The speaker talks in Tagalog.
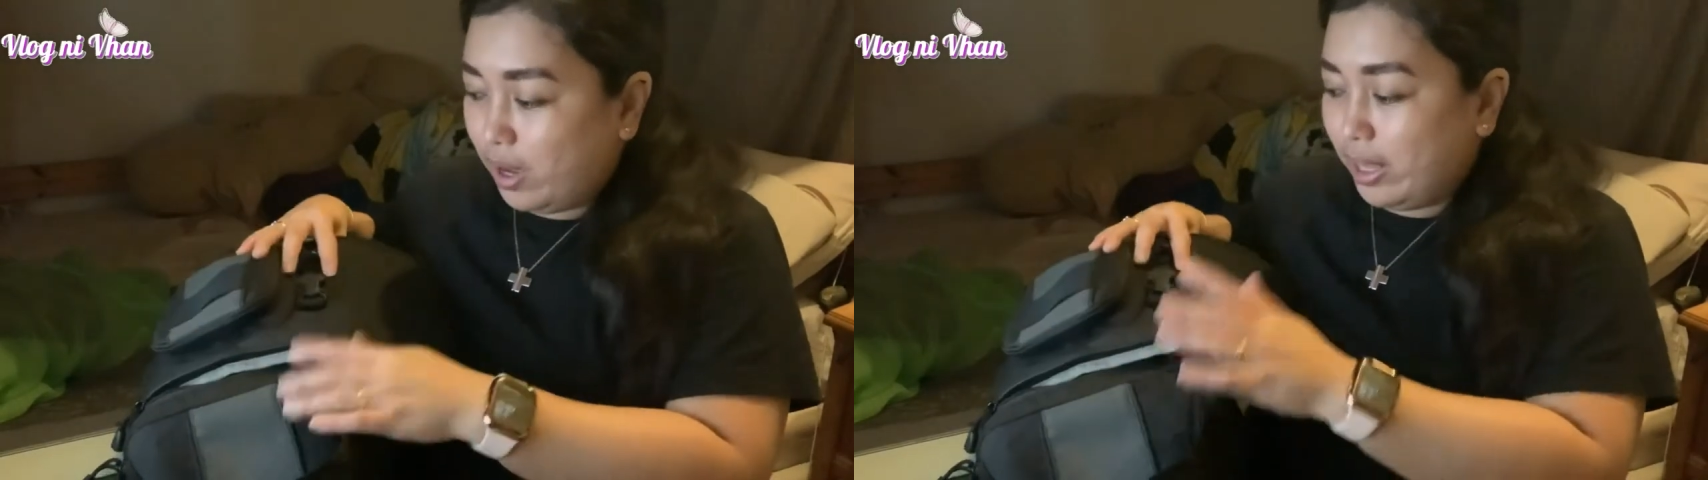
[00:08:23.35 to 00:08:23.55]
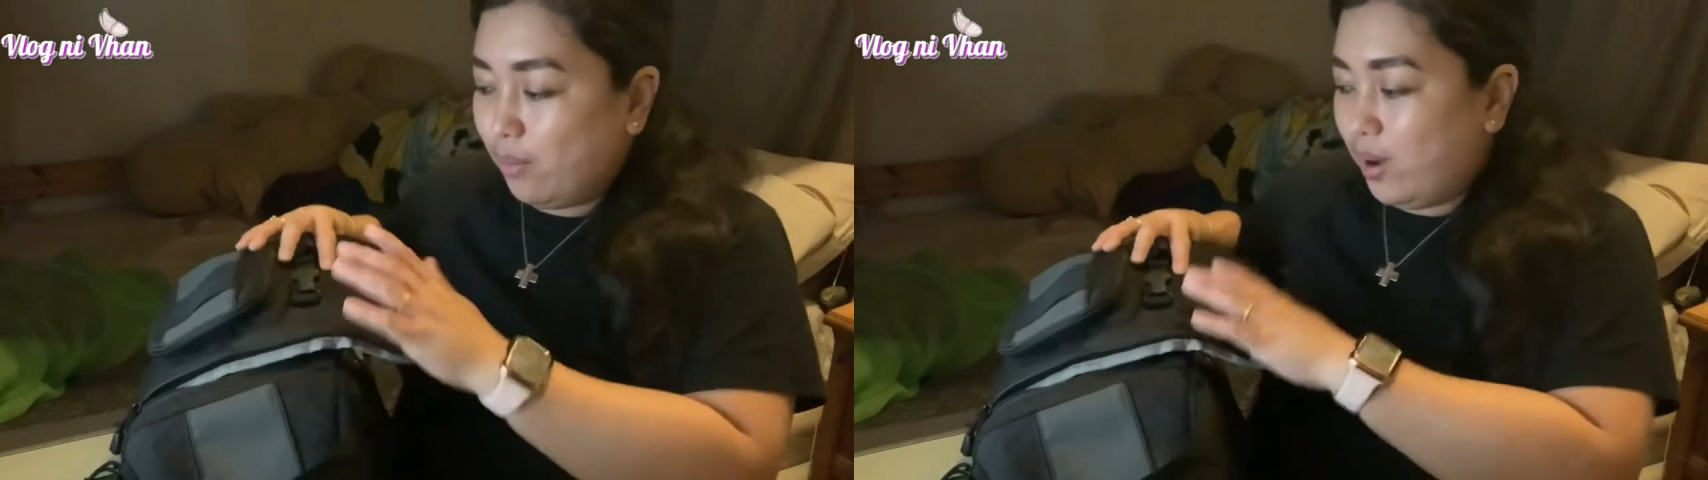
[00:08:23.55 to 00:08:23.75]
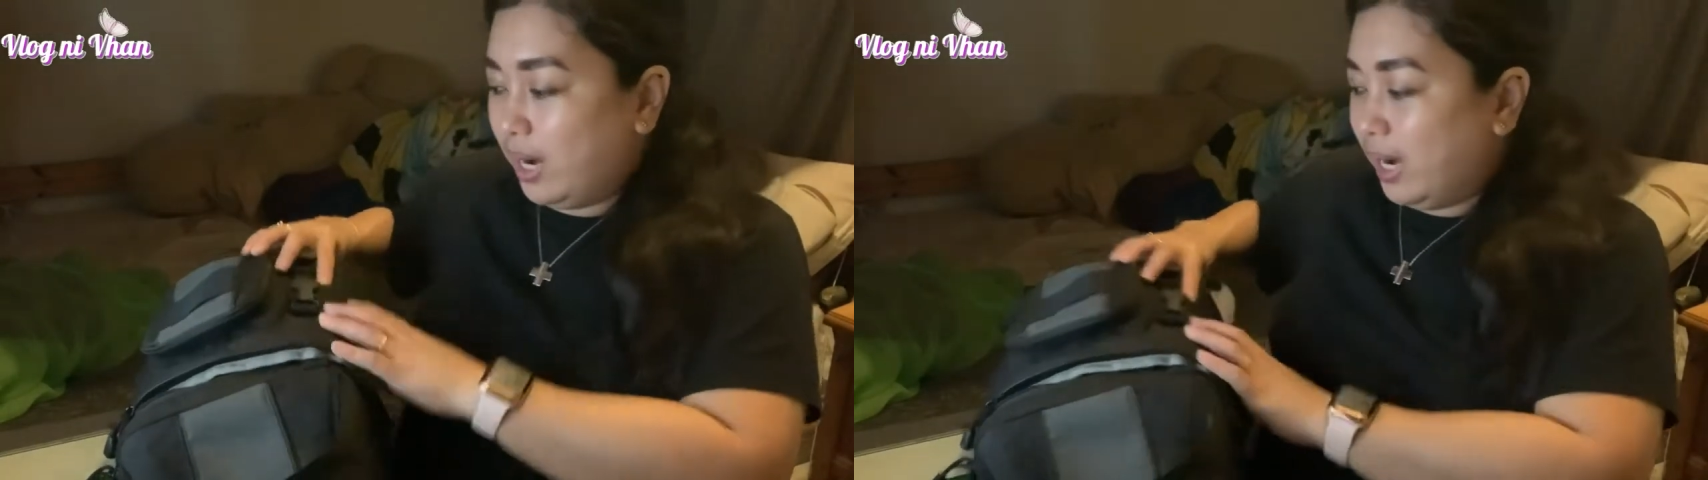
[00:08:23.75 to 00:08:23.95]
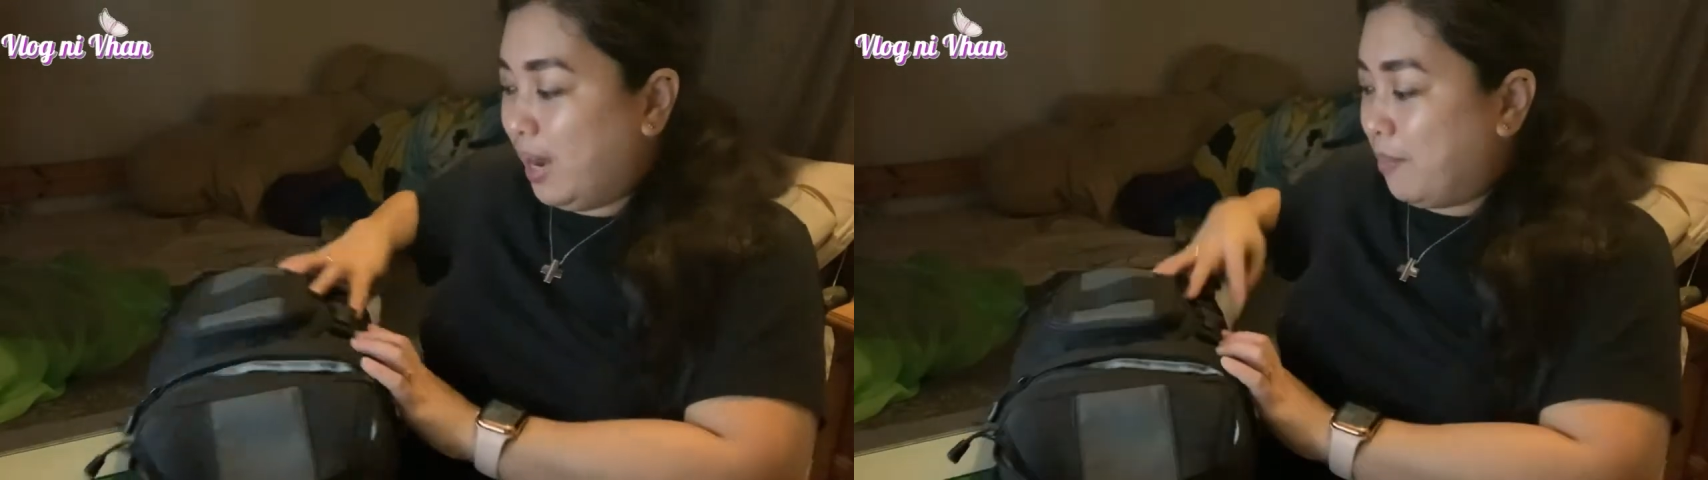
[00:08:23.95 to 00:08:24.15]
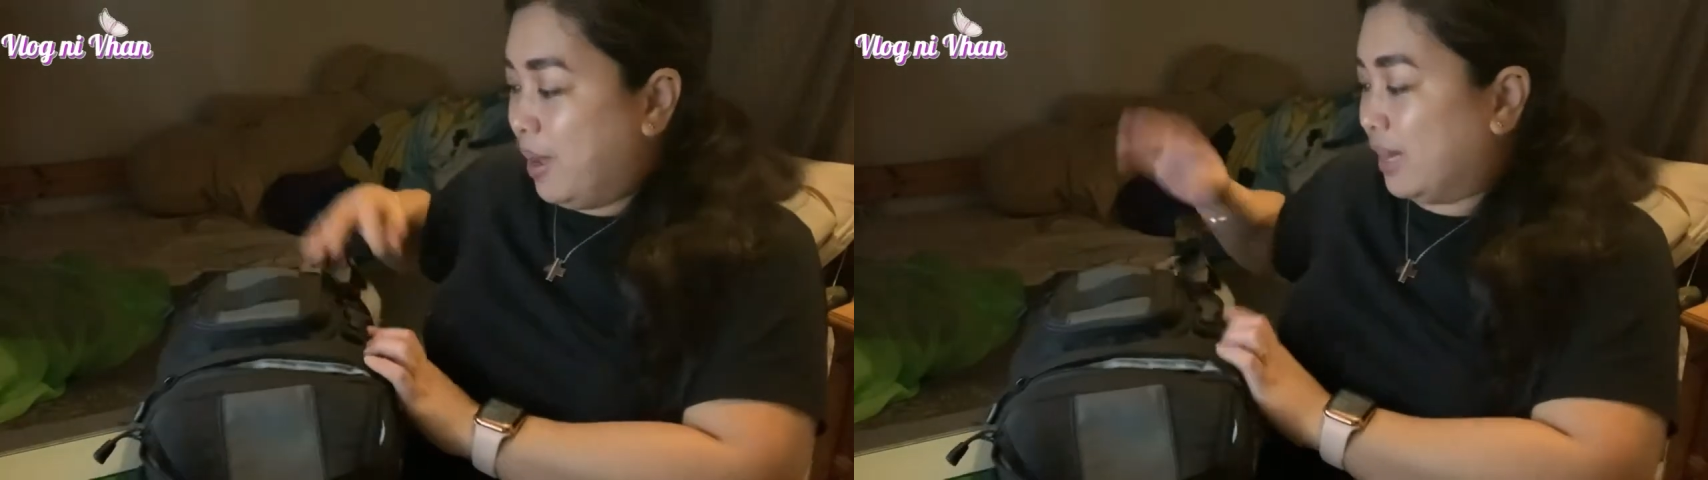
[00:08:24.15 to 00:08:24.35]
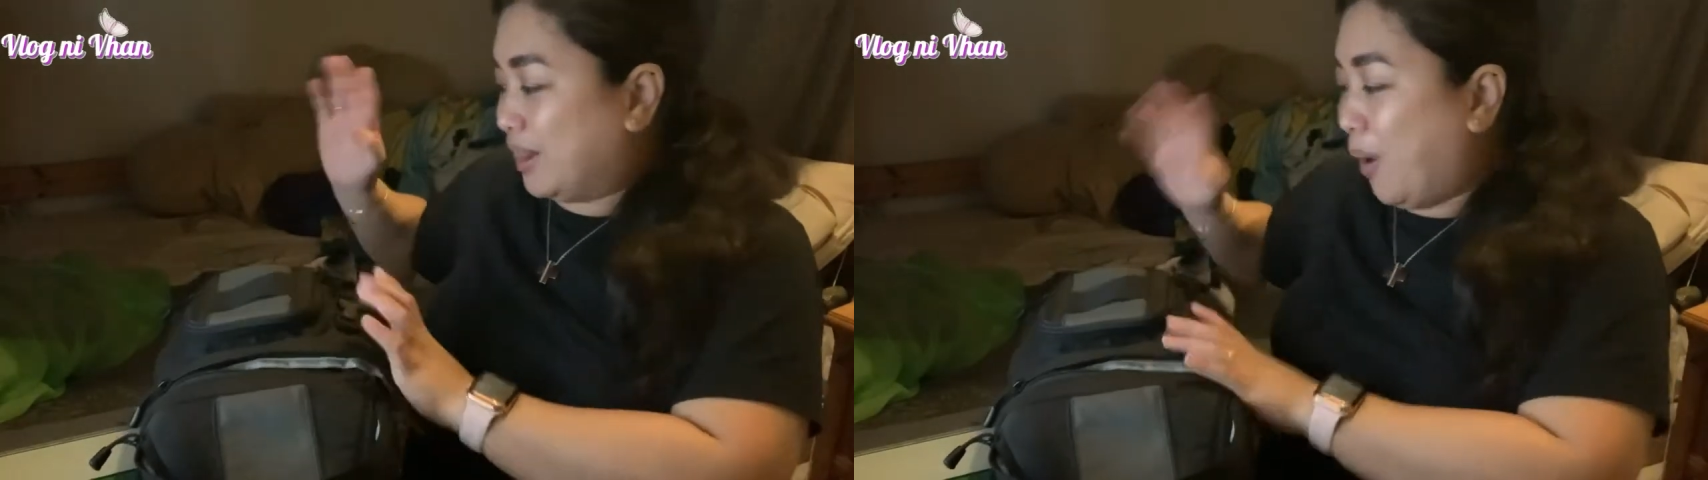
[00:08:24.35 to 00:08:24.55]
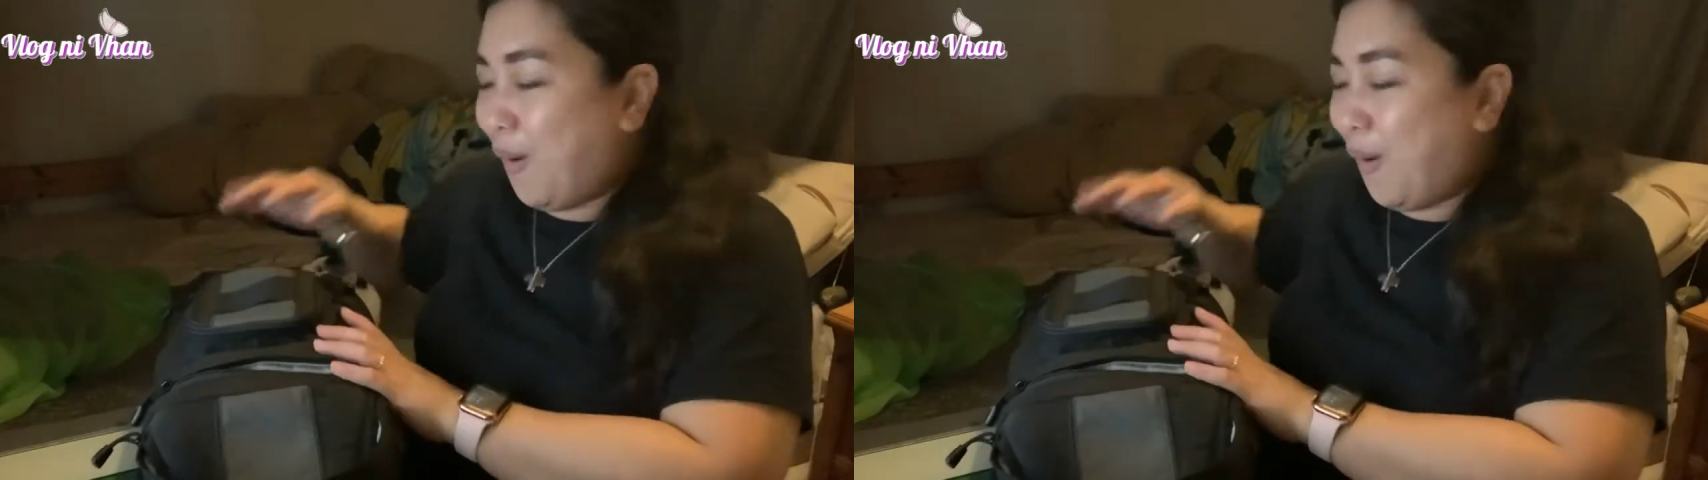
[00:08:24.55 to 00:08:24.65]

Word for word: kaya walang laman to.